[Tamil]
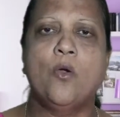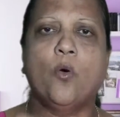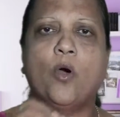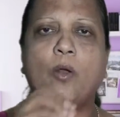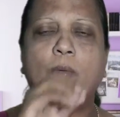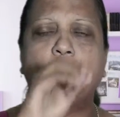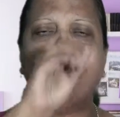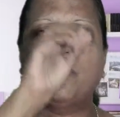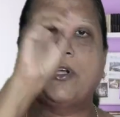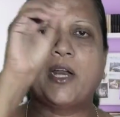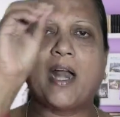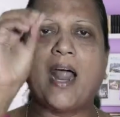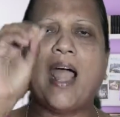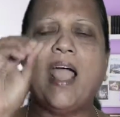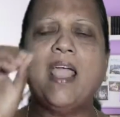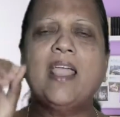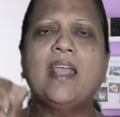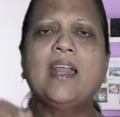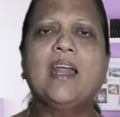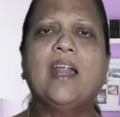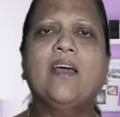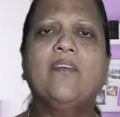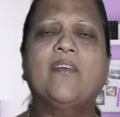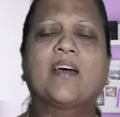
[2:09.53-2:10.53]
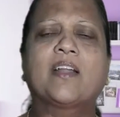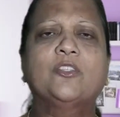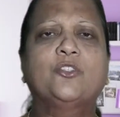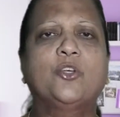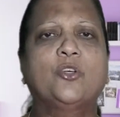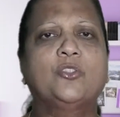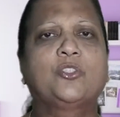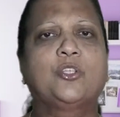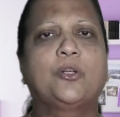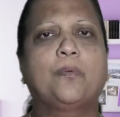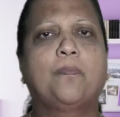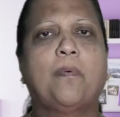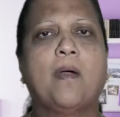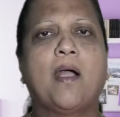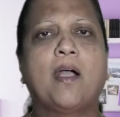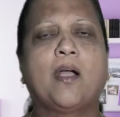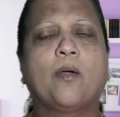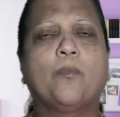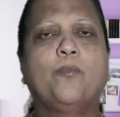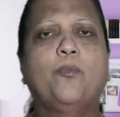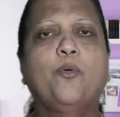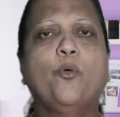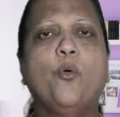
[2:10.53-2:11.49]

ஒரு டிராயிங்லாம் வரைஞ்சி வச்சுருப்பாங்க